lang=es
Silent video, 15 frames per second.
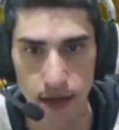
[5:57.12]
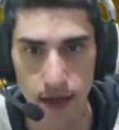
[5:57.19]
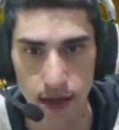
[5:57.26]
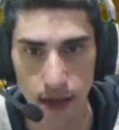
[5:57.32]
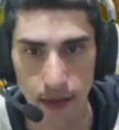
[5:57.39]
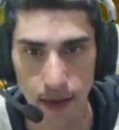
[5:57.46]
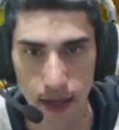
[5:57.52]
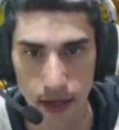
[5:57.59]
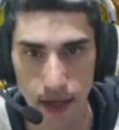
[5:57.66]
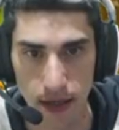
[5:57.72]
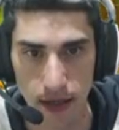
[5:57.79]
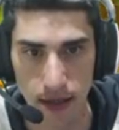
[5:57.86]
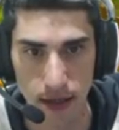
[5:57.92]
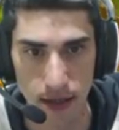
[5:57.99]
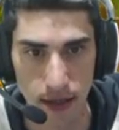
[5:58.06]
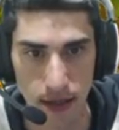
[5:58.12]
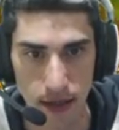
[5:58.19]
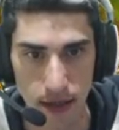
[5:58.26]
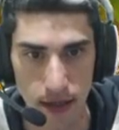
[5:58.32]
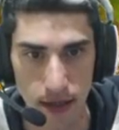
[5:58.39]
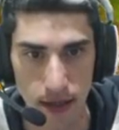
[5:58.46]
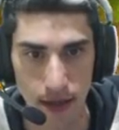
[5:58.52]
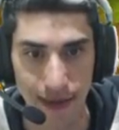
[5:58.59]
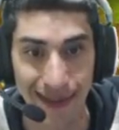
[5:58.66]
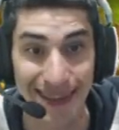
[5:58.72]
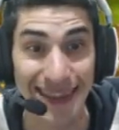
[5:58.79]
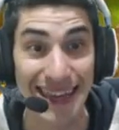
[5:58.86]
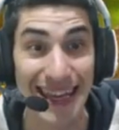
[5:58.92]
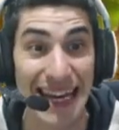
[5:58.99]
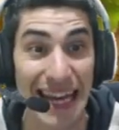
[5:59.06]
A ver.
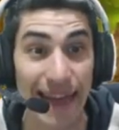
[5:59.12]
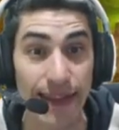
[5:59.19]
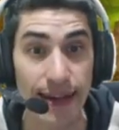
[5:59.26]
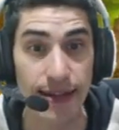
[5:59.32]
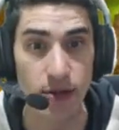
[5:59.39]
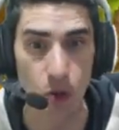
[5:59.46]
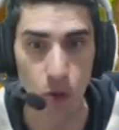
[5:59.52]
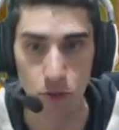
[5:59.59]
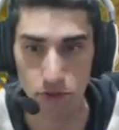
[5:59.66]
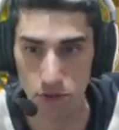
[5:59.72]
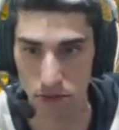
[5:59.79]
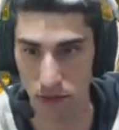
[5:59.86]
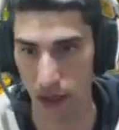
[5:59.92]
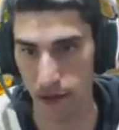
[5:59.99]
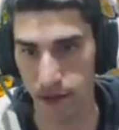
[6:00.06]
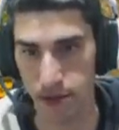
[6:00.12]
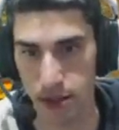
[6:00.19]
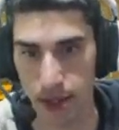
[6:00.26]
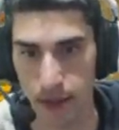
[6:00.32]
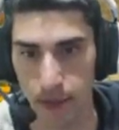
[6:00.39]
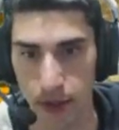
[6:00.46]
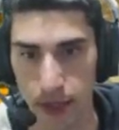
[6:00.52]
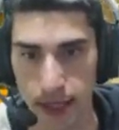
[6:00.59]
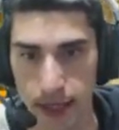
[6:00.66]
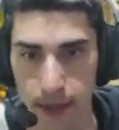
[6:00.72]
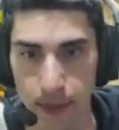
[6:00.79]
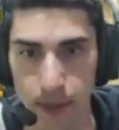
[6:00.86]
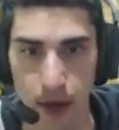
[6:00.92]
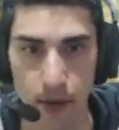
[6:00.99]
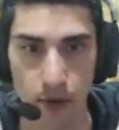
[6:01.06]
100 ladrillos.
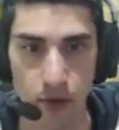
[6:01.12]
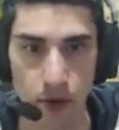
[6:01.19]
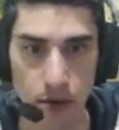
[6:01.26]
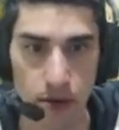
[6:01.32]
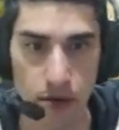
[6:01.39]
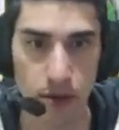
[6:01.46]
por el mundo.